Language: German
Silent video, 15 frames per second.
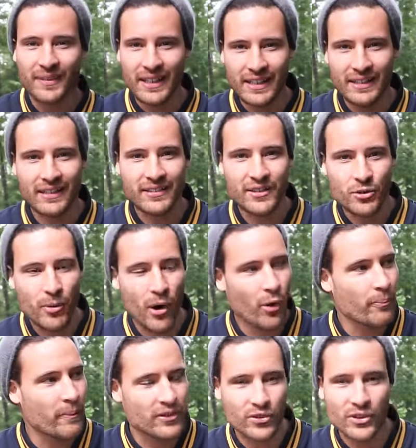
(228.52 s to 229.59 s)
äh, dass ich
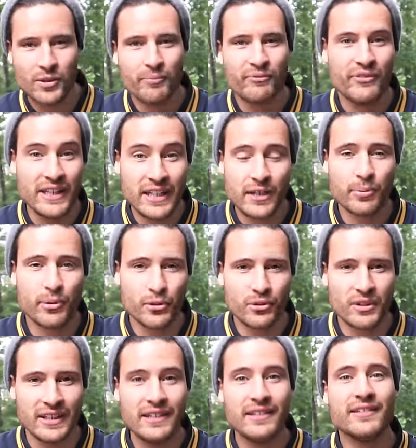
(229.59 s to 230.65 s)
überhaupt mal solche
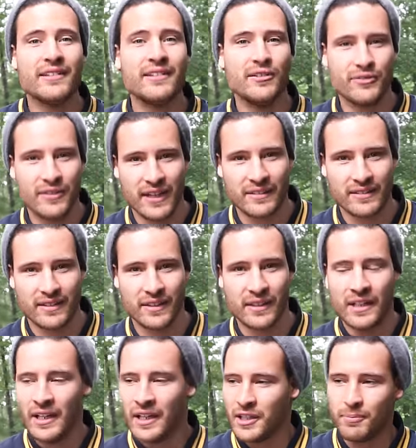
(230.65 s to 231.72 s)
Pflegeprodukte intensiv teste.
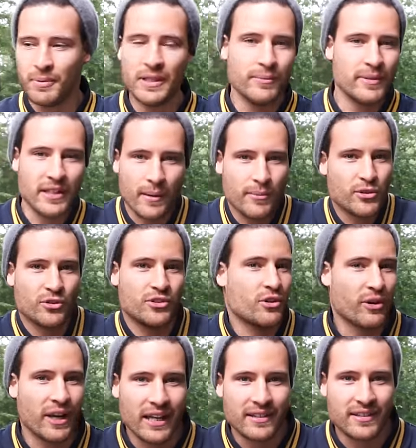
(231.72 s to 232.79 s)
Ich bin nämlich, habe ich euch
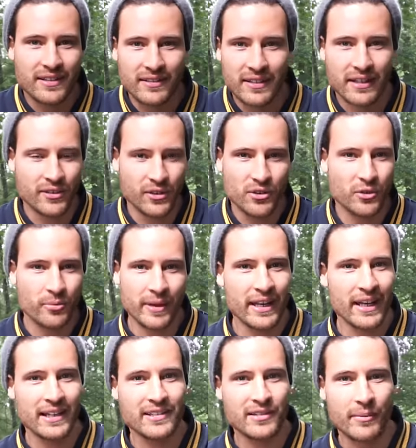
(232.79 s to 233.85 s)
auch ehrlich gesagt, sage ich euch
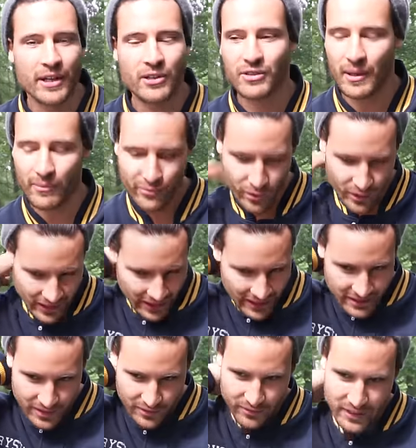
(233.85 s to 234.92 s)
meine ehrliche Meinung, ich habe vorher
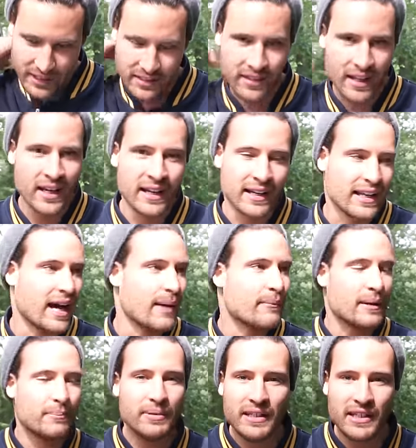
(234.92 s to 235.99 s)
relativ wenig, klar
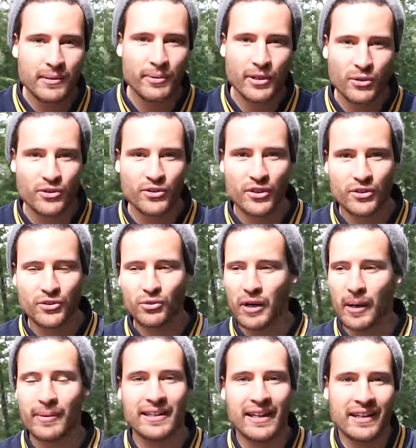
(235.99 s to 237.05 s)
mal ein Peeling benutzt oder so,
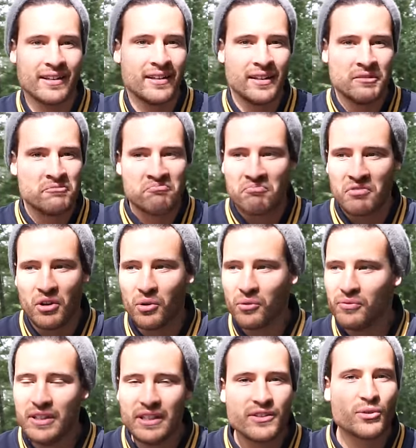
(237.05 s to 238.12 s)
aber dann
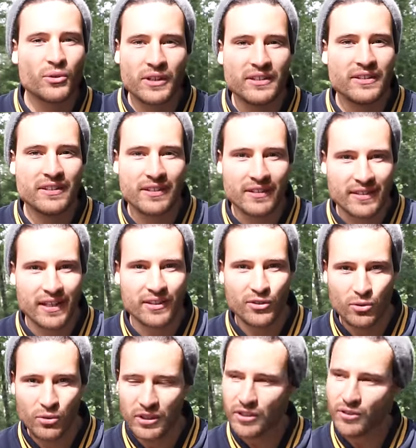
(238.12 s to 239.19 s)
irgendwie nicht so richtig das
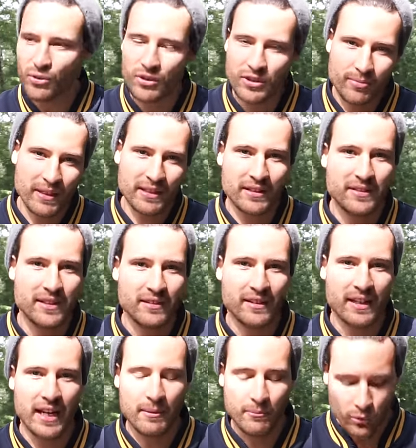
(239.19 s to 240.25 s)
Ganze durchgezogen. Ich mache das jetzt
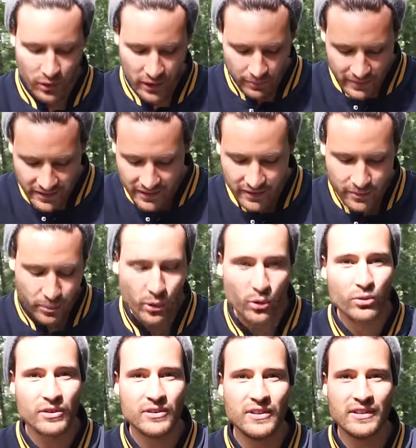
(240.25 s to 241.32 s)
seit einem Monat mit diesen
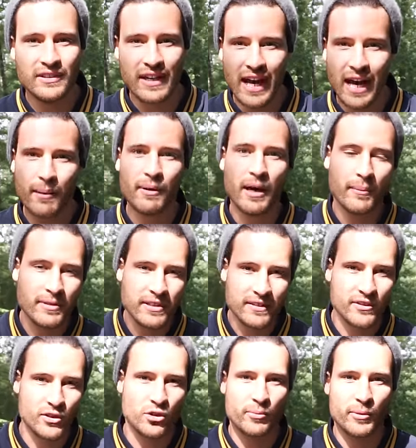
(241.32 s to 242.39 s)
Produkten, die ich hier habe, habe ich
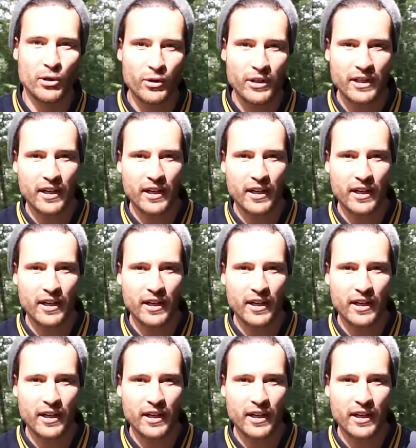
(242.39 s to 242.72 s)
jetzt auch nochmal neu